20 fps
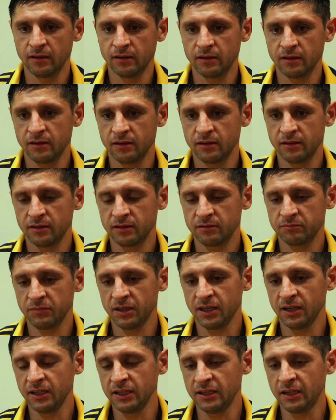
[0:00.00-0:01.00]
Э,
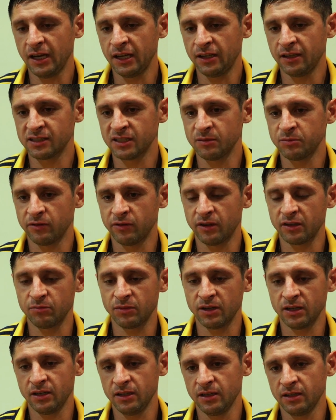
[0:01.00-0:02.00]
могли и третий забивать,
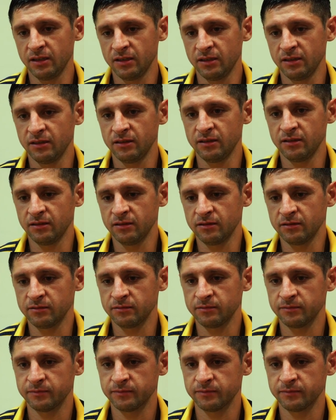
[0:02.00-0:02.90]
могли и